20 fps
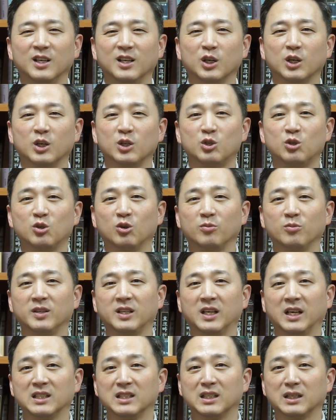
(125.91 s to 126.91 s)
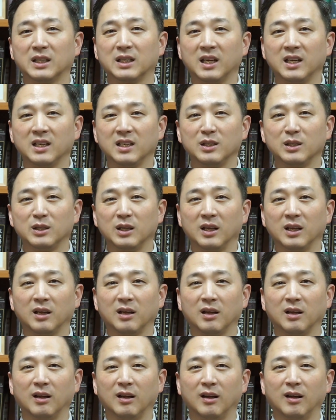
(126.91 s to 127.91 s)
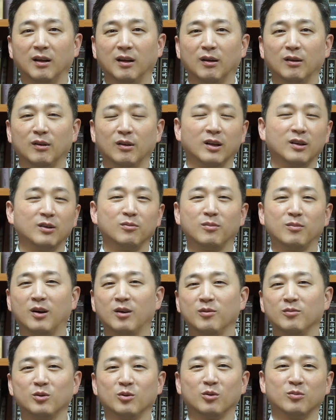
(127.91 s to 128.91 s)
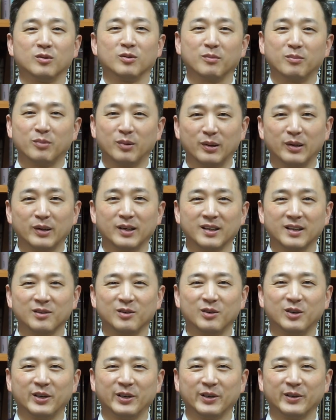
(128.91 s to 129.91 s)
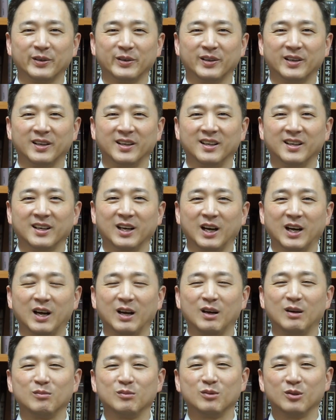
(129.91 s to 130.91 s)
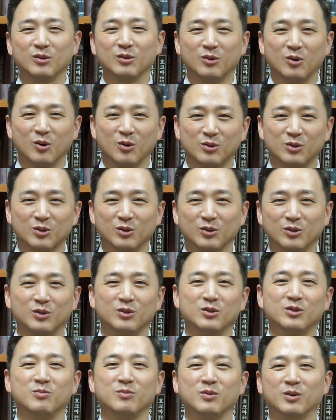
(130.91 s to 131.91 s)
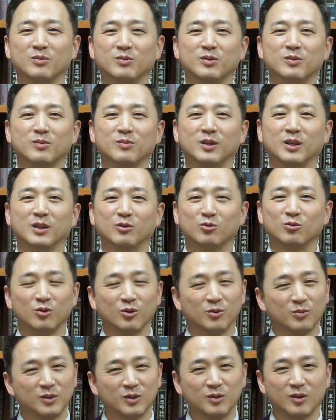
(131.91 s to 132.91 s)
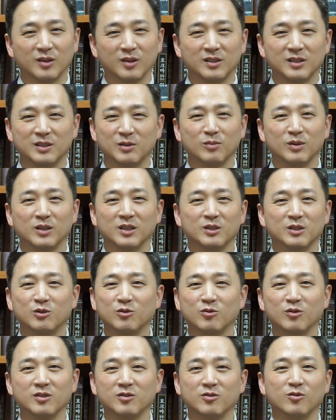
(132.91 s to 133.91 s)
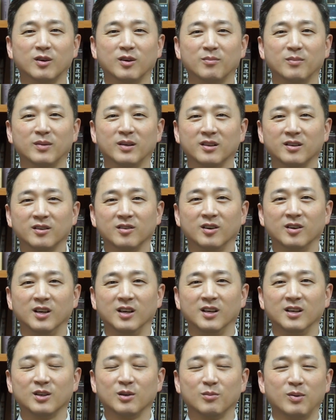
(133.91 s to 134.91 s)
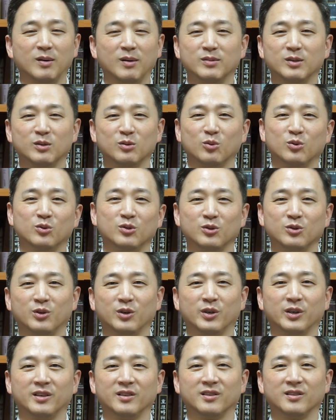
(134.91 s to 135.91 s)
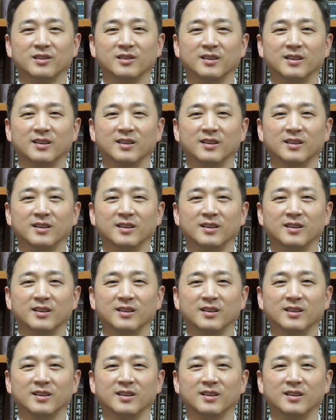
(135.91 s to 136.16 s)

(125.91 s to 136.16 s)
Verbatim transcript: 그 시험이 당장 내일인데 나는 마음이 너무나 편안한 거예요. 아무런 걱정 근심이 없습니다. 두렵지도 않습니다. 스트레스도 안 받아요. 그냥 밤새 노는 거예요.